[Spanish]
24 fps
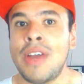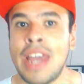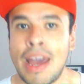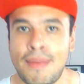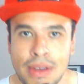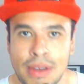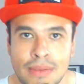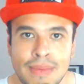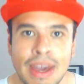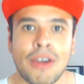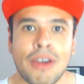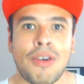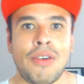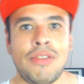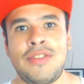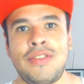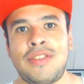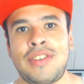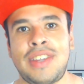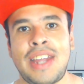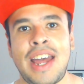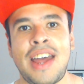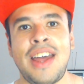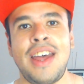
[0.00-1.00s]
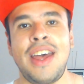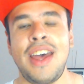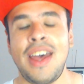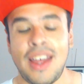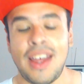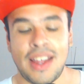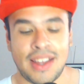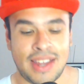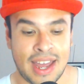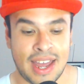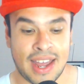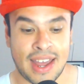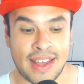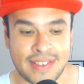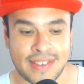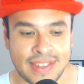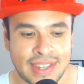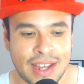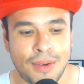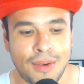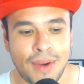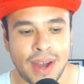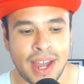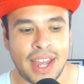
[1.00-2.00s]
Y a mí me consta de que
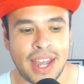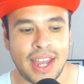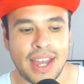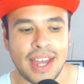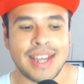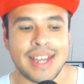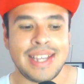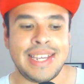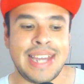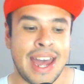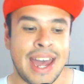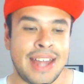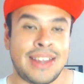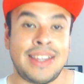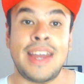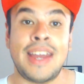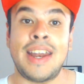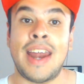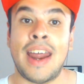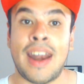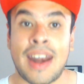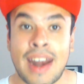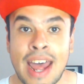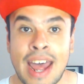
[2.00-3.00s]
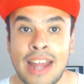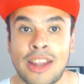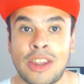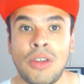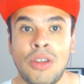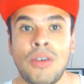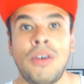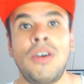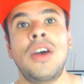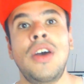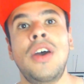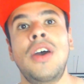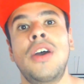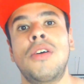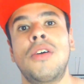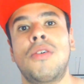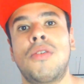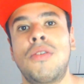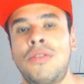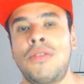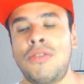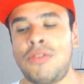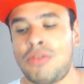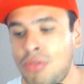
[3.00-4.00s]
este güey ya tiene rato
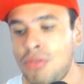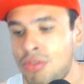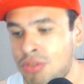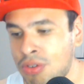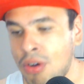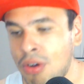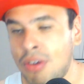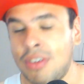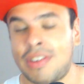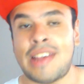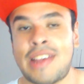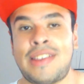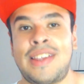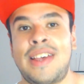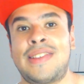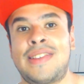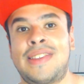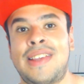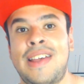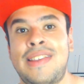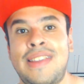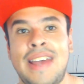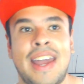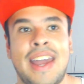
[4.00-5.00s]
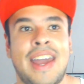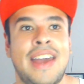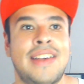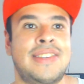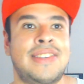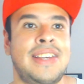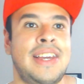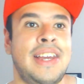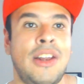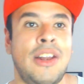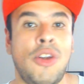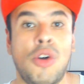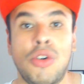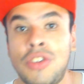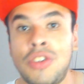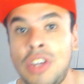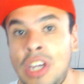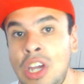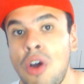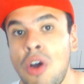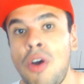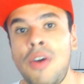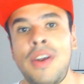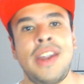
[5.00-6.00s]
con sus cosas estas de que si los
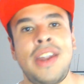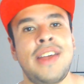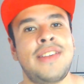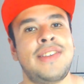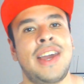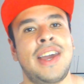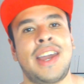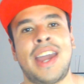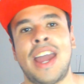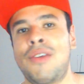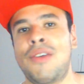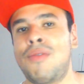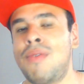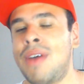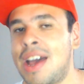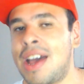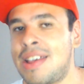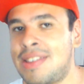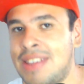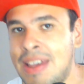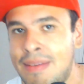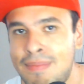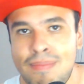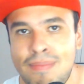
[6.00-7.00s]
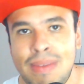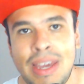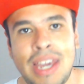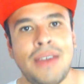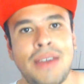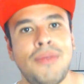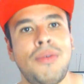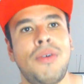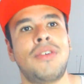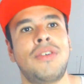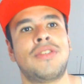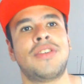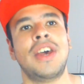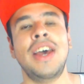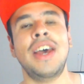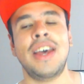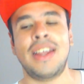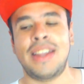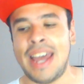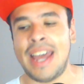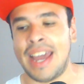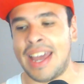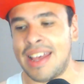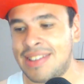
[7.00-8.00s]
guiones, de que nunca hacen vivos,
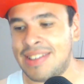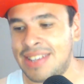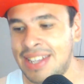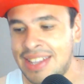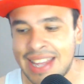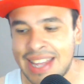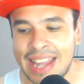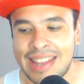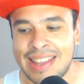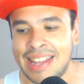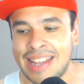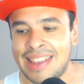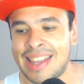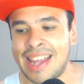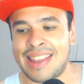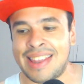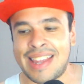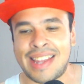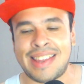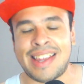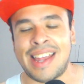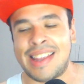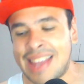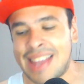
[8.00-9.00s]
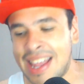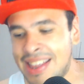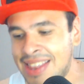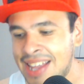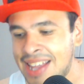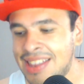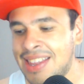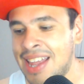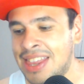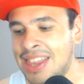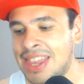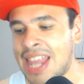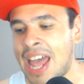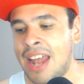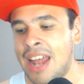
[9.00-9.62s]
de que si ta ta ta ta ta ta ta ta, ta